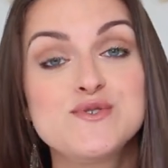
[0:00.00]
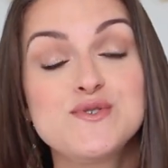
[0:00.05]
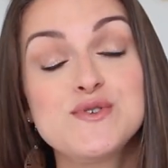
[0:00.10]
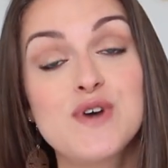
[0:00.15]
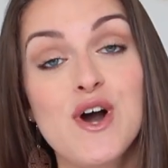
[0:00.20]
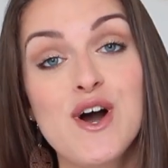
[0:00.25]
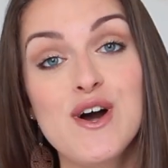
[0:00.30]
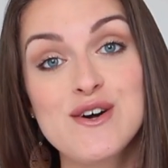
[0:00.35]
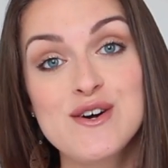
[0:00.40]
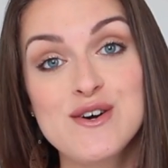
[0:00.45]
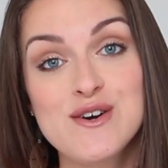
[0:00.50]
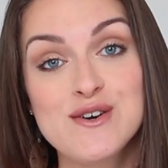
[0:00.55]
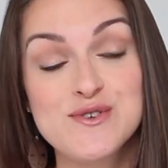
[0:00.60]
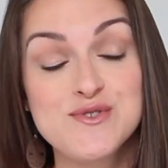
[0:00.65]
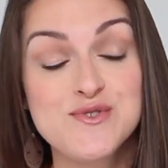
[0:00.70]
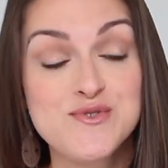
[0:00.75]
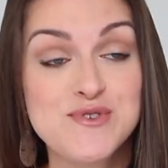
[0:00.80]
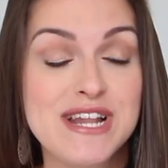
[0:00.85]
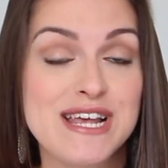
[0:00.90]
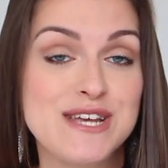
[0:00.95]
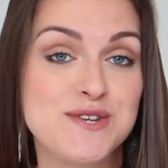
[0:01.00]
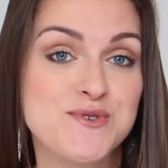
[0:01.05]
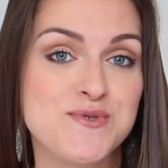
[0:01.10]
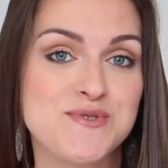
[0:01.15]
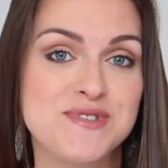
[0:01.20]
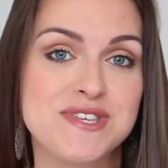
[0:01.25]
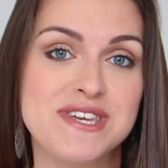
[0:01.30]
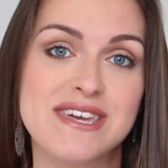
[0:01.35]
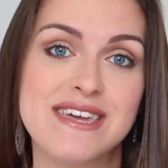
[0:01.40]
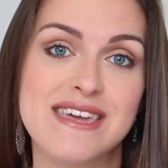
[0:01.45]
durant euh, toute la
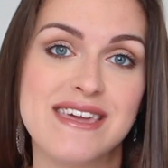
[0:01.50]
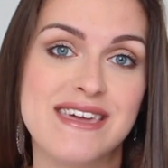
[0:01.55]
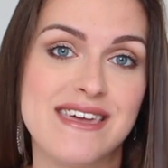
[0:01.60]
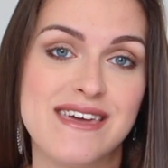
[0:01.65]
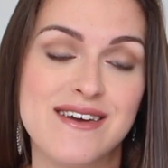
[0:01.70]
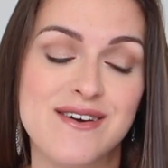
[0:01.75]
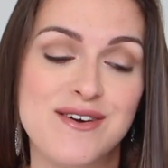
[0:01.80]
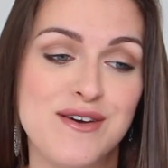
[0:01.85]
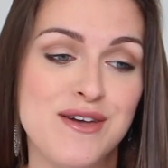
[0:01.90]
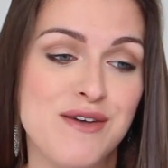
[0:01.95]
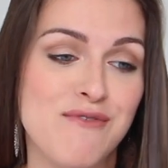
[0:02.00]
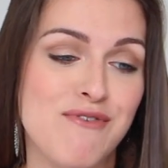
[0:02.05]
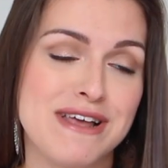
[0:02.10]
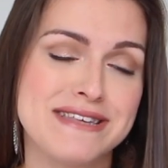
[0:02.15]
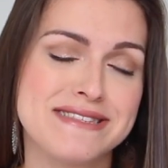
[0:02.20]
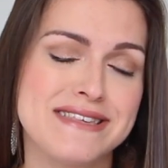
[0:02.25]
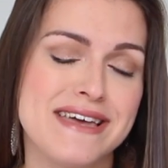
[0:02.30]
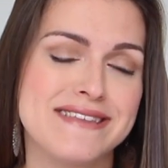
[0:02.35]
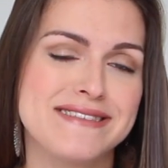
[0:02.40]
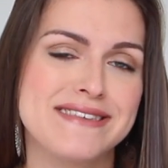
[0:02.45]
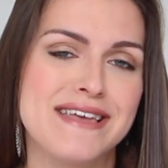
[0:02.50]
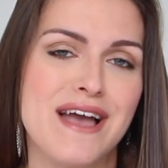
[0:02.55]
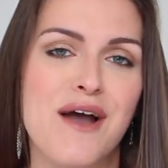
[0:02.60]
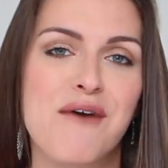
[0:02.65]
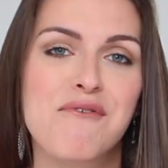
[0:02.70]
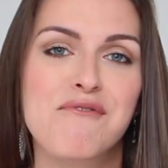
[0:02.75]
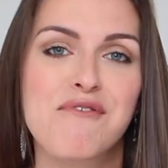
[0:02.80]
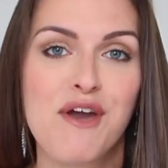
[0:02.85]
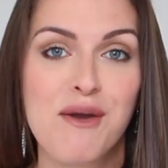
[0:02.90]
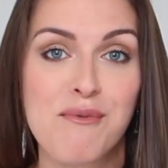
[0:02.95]
journée et, euh, et voilà ça a été
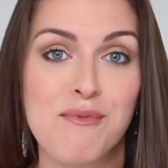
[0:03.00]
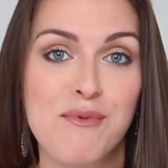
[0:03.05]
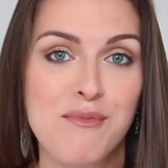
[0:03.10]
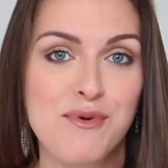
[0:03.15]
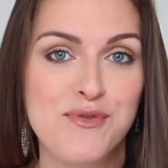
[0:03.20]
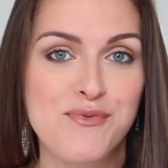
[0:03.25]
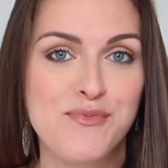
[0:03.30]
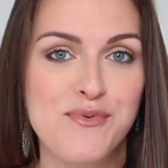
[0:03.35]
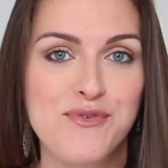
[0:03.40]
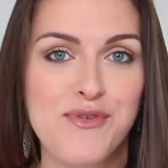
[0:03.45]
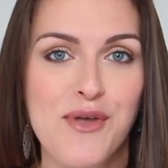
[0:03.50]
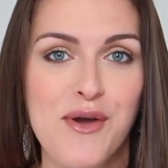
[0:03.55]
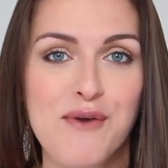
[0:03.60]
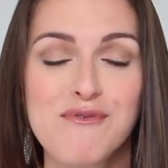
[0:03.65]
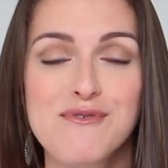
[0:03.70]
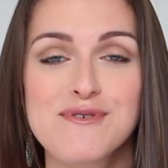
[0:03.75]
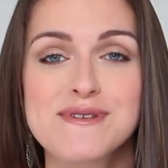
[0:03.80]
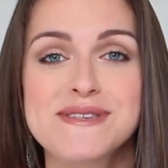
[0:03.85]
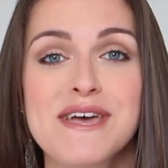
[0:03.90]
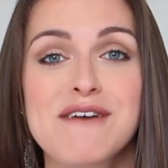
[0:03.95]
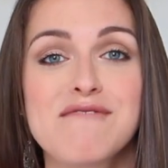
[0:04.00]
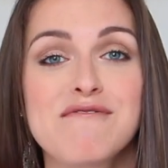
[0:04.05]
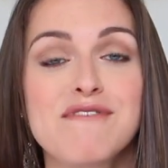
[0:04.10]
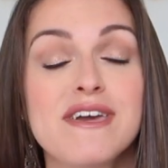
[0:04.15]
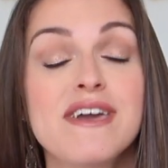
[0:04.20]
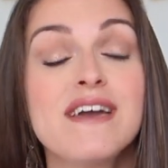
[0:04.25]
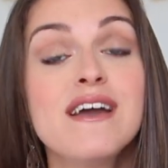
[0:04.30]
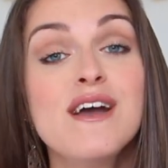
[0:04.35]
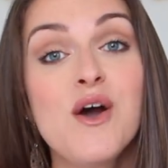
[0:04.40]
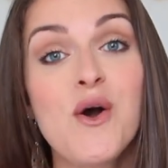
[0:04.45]
un vrai moment de bonheur vous le
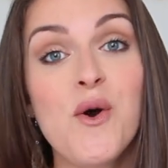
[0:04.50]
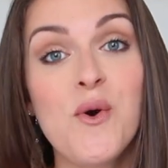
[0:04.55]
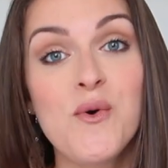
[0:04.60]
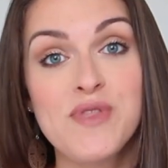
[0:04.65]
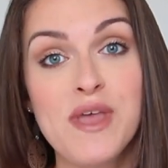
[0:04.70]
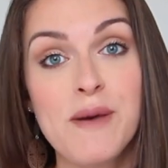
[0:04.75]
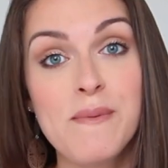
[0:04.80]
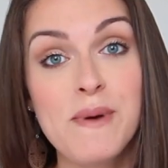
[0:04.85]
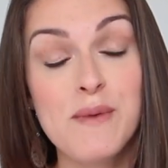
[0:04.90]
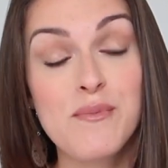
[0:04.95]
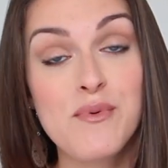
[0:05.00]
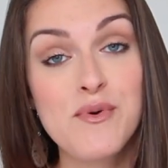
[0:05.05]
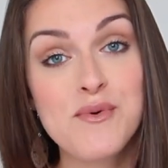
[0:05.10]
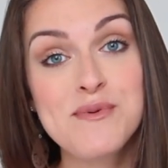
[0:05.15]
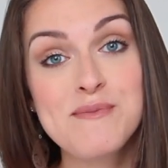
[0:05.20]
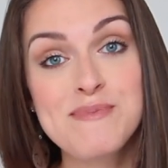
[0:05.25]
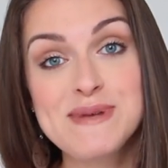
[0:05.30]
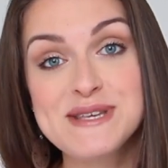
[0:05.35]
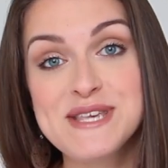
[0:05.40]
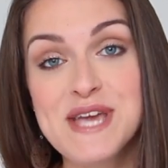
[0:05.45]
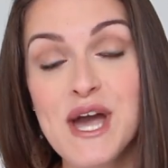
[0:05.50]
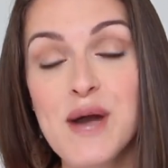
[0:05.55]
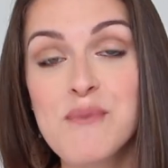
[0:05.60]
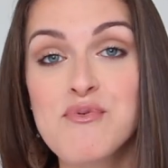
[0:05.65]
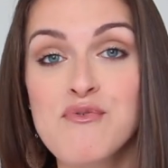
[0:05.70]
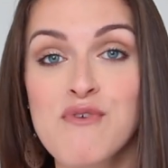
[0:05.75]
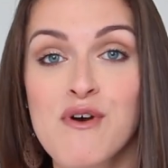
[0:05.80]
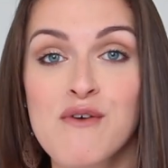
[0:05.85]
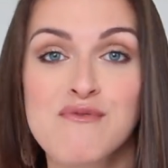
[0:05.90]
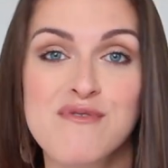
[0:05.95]
savez. On a pris beaucoup beaucoup de plaisir à
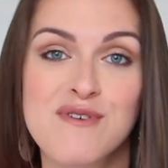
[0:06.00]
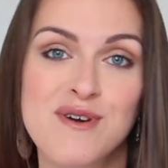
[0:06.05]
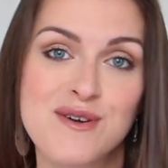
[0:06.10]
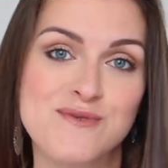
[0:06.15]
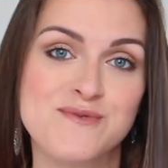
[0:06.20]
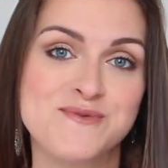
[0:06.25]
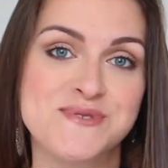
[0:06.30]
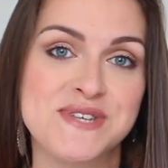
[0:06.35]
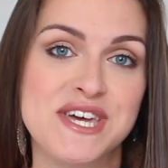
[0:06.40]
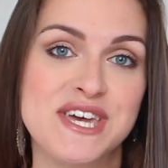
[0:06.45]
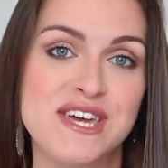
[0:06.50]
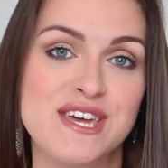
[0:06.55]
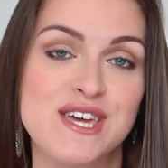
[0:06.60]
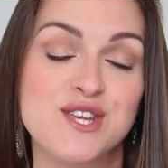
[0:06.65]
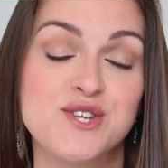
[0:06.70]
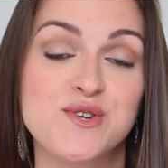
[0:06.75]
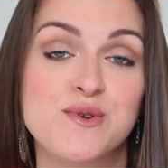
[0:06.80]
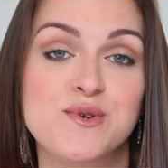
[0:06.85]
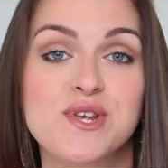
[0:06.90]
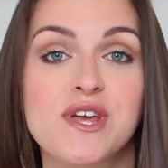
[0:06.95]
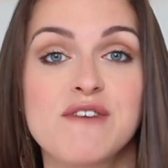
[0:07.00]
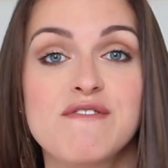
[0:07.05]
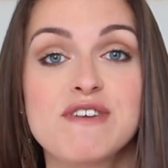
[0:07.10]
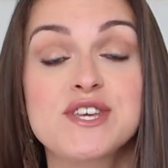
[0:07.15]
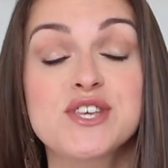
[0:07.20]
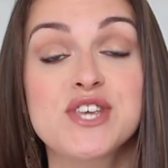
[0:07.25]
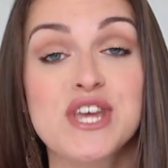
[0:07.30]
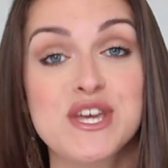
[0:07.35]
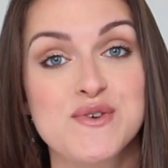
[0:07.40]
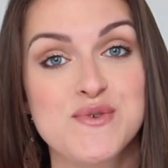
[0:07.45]
pouvoir vous rencontrer, échanger
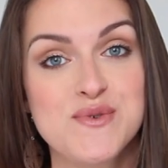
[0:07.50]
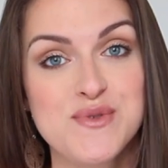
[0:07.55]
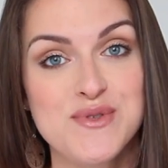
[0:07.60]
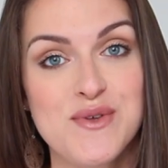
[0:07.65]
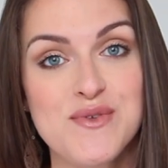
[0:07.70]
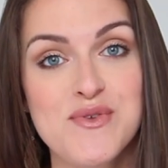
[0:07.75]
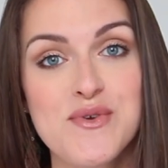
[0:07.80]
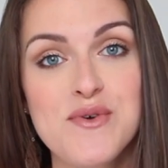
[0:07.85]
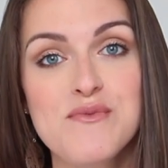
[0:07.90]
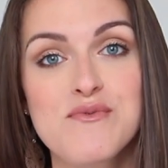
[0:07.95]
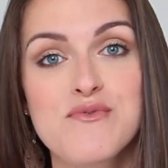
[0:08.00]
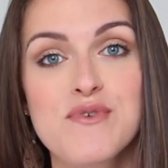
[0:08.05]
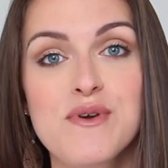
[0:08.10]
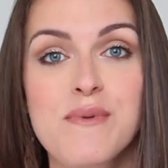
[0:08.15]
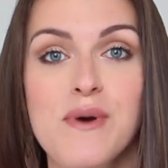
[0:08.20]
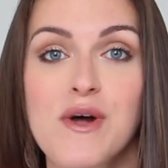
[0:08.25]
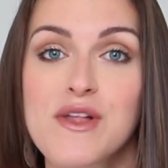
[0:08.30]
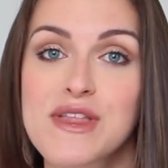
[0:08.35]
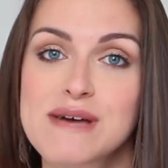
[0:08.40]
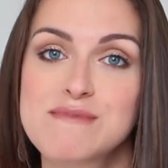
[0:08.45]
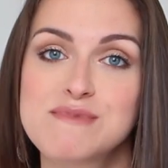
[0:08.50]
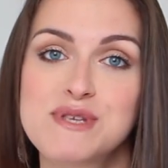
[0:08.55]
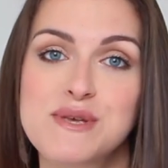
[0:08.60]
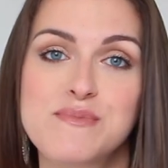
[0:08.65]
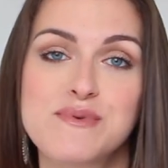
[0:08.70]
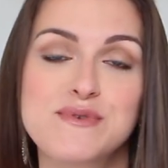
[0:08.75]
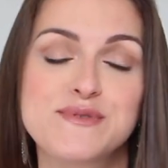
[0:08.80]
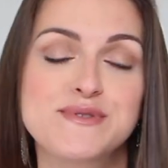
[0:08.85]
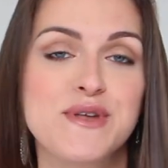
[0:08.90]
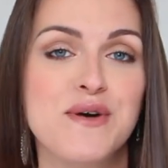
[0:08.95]
avec chacune d'entre vous et prendre un
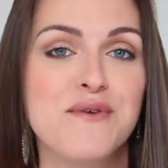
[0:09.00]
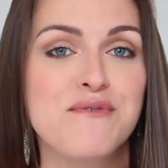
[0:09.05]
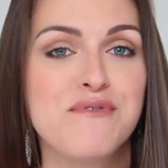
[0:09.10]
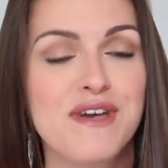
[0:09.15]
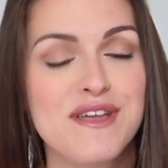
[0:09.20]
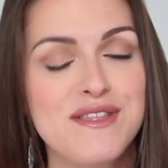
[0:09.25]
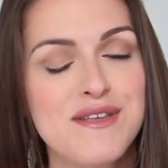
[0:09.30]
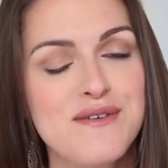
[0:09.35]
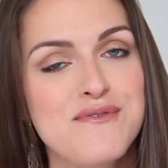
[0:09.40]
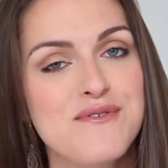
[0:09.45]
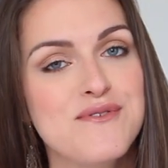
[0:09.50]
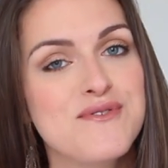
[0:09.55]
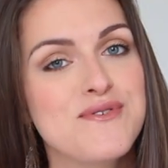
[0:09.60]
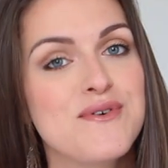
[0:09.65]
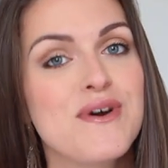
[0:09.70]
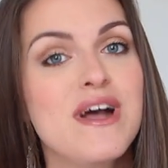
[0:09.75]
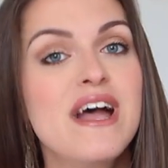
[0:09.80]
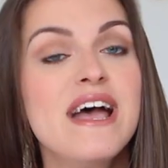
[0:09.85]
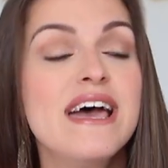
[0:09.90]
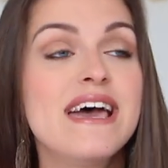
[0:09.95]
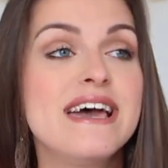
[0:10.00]
petit peu de temps, faire des photos.